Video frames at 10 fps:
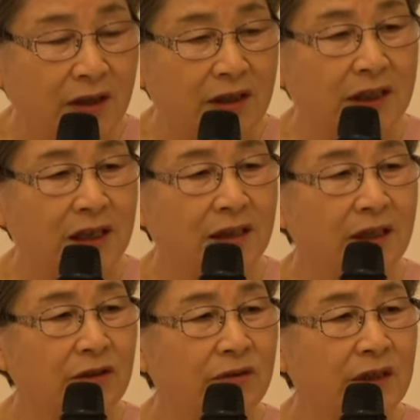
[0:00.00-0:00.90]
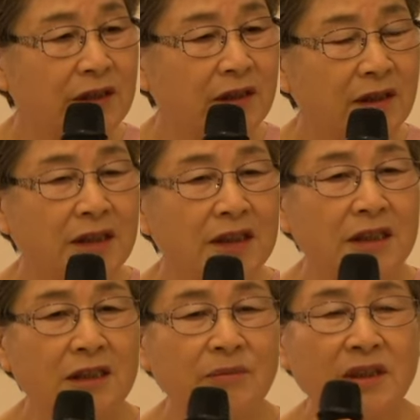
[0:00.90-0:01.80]
사단도 와서
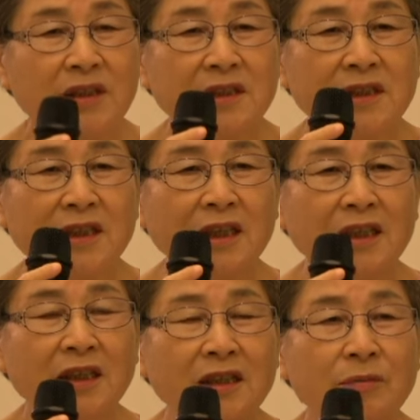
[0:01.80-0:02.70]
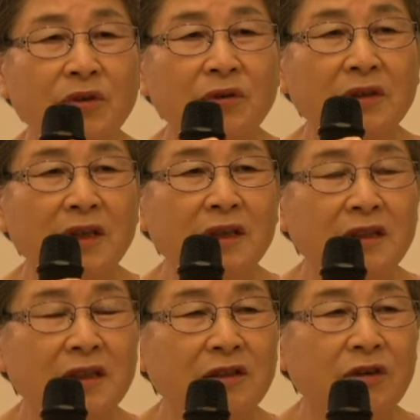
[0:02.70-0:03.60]
얼마든지 하나님
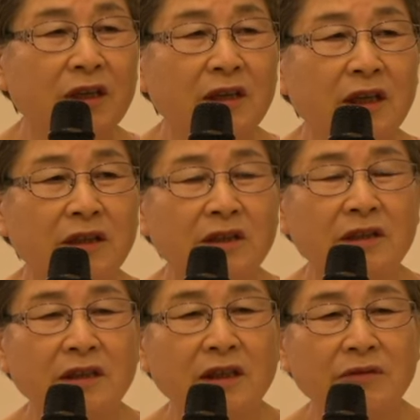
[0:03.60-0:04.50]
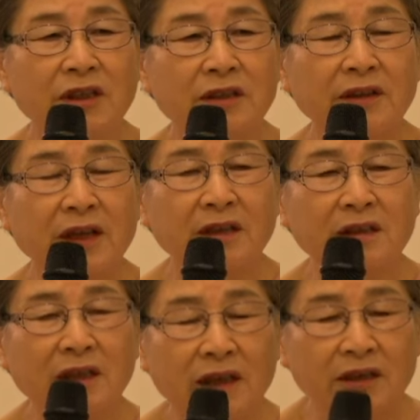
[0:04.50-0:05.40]
보여달라 기도할 때 덩어리에 와서
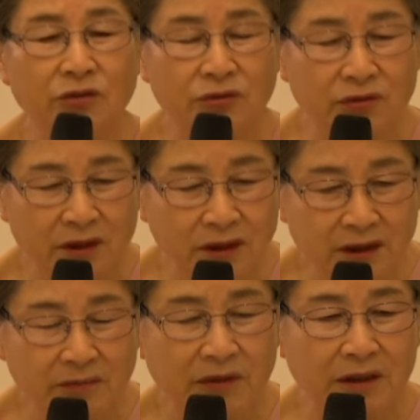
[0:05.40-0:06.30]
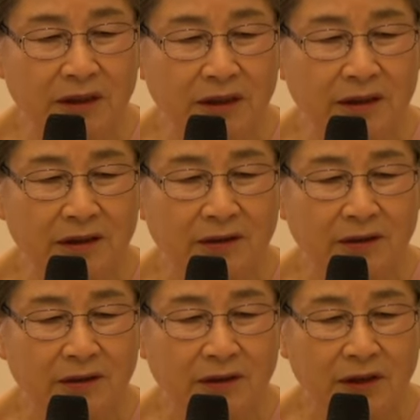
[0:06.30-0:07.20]
따끈하게 해줄 수 있단 말이에요.
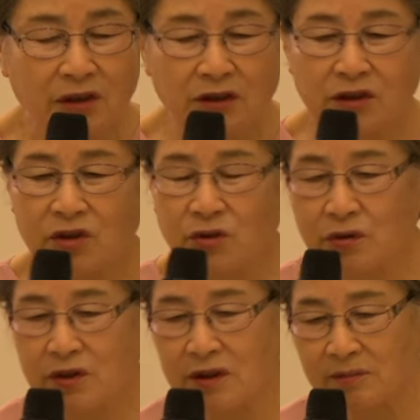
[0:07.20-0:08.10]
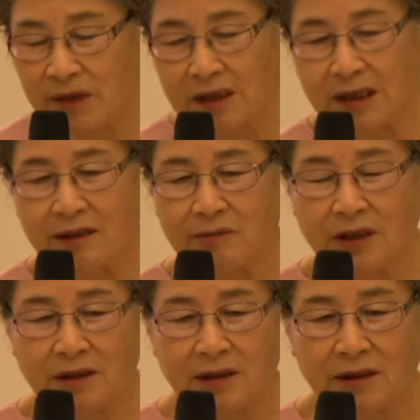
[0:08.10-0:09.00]
거기 속지 말라 이
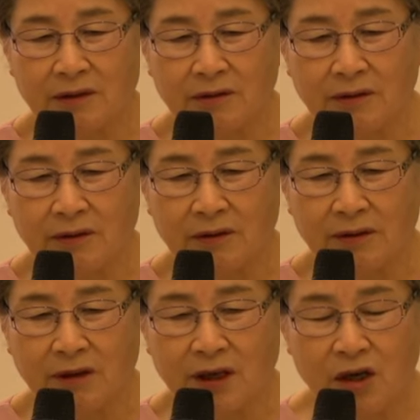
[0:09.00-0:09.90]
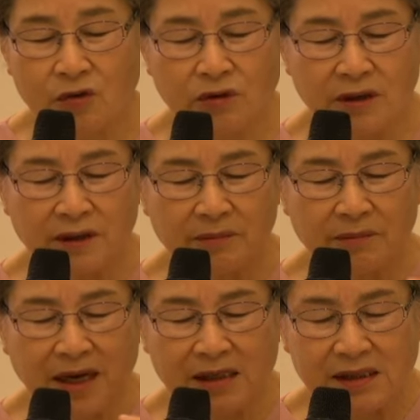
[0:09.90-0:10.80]
말이에요.
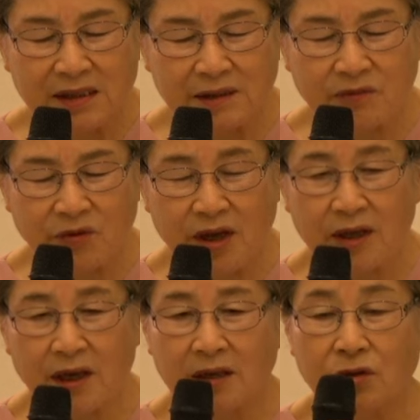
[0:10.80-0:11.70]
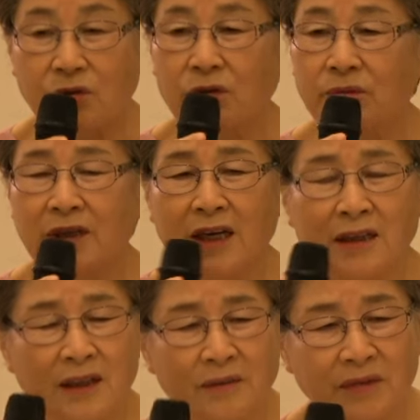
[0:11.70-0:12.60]
우리는 말씀 외에 속으면
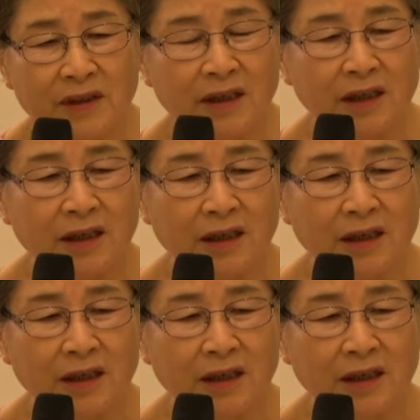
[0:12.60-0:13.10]
안 됩니다.